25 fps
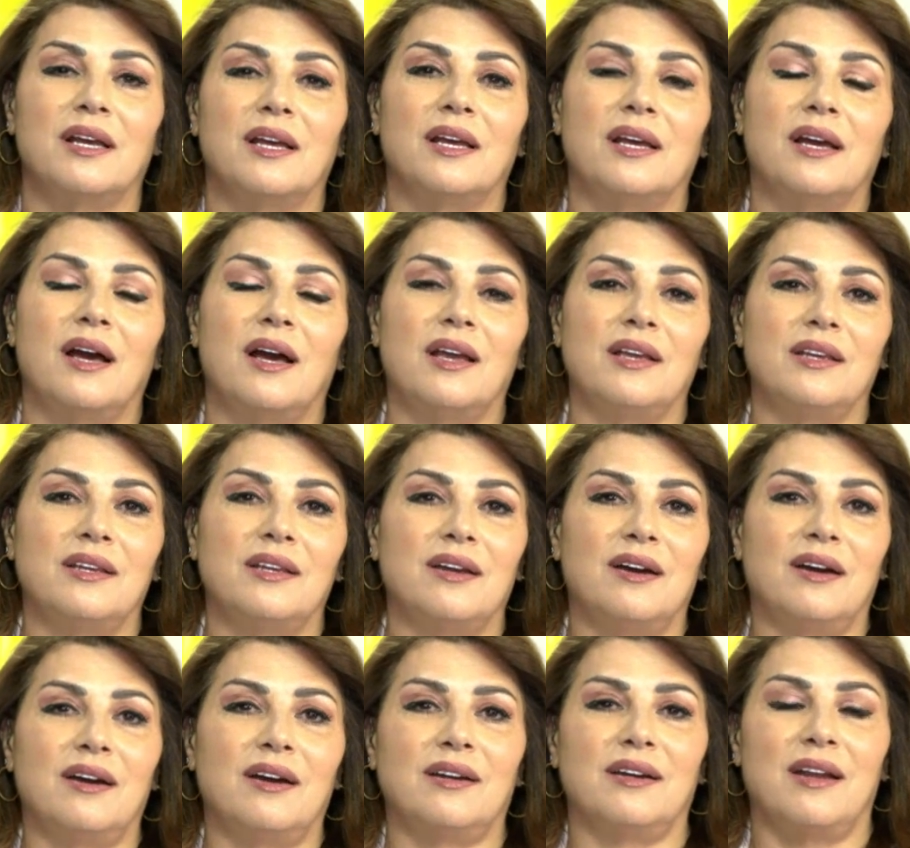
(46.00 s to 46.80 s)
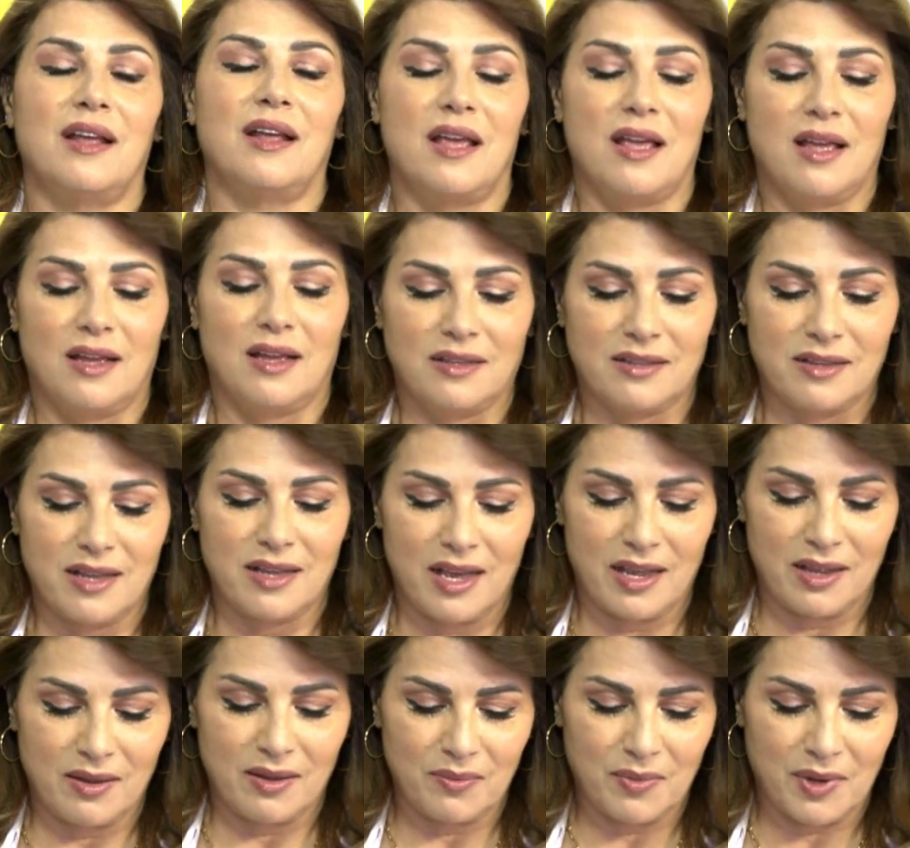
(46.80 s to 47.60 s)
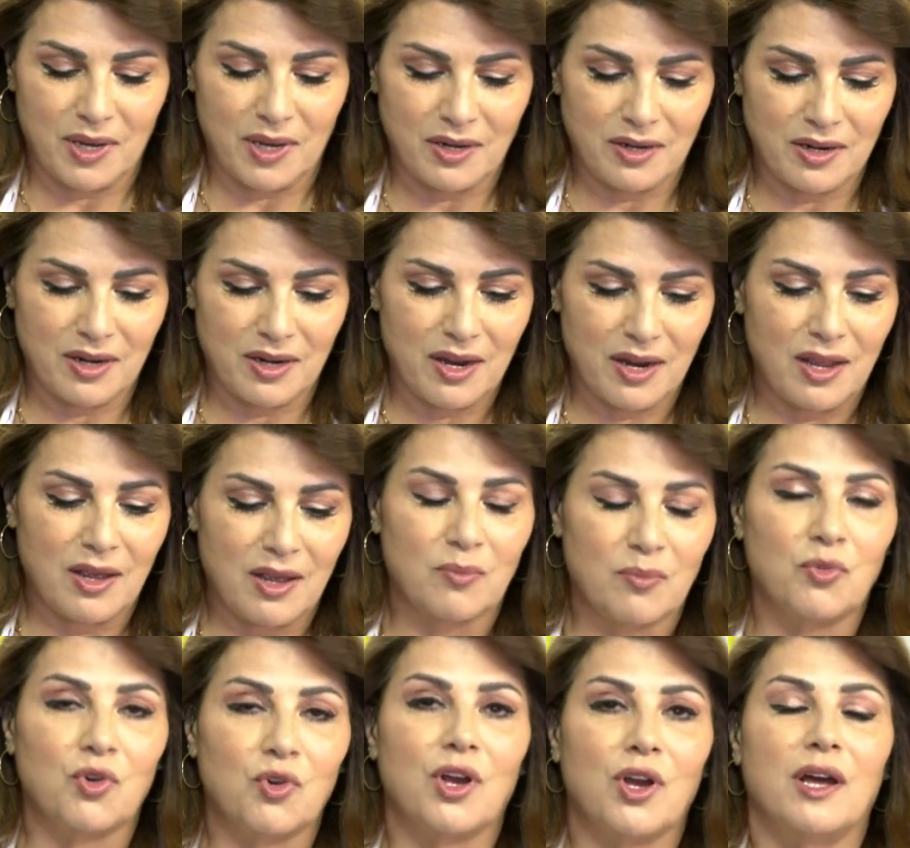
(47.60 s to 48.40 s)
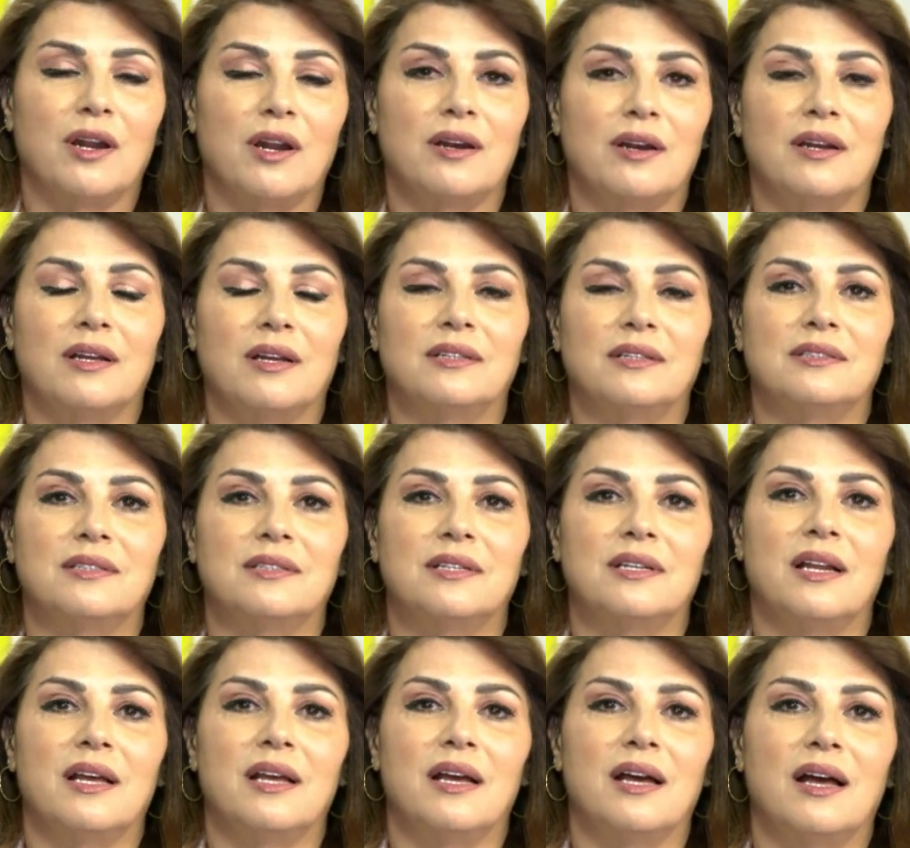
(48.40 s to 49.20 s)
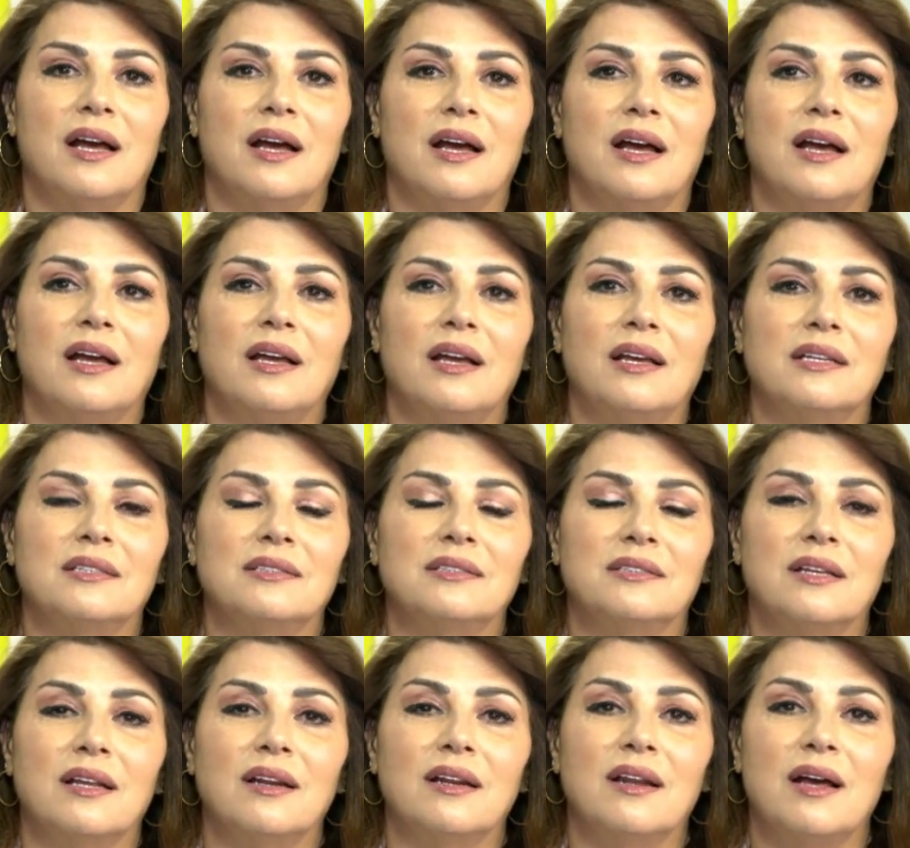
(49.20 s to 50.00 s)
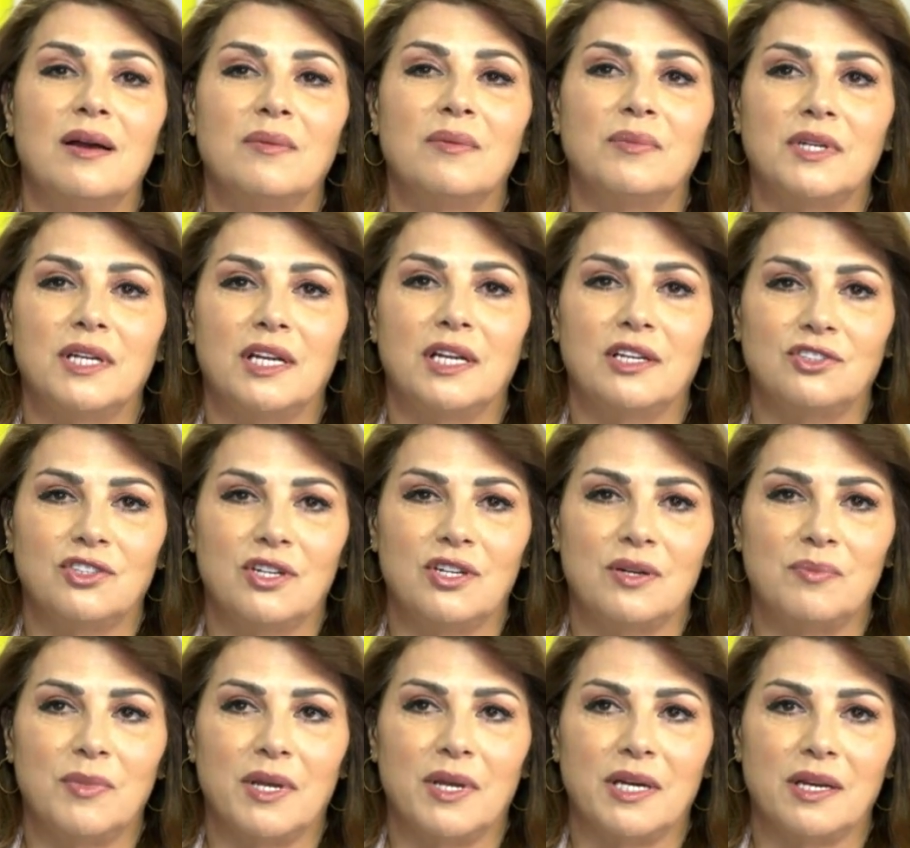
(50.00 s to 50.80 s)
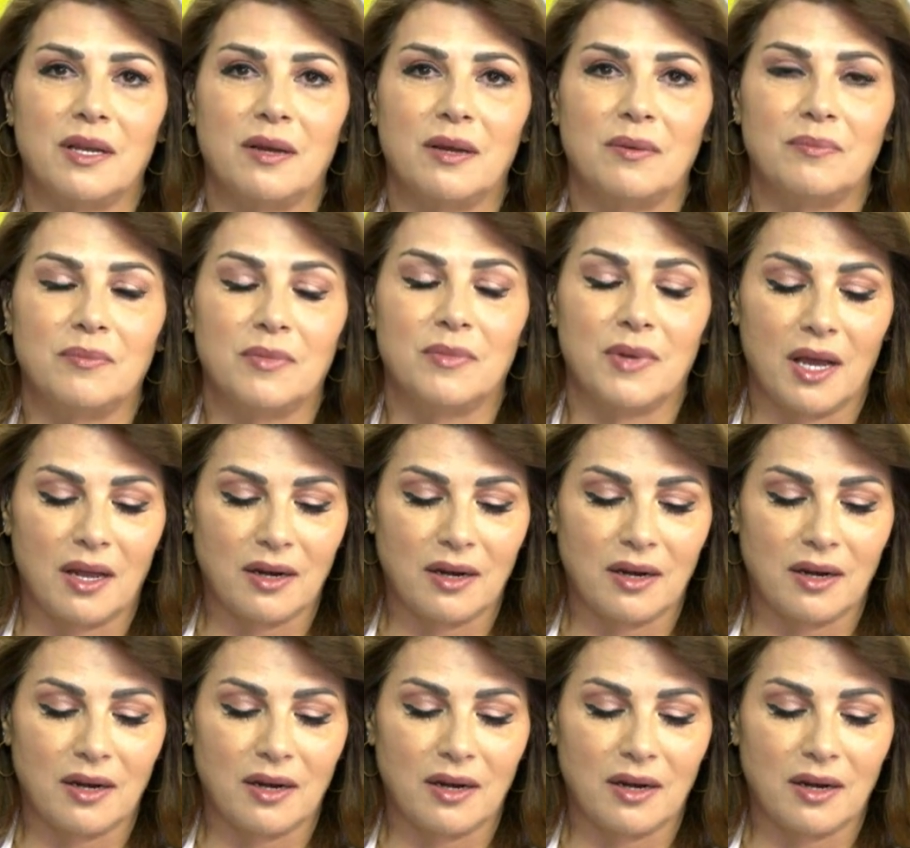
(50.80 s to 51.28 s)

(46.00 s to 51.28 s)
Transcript: ايار دائما مكرس للصلاة من اجل مريم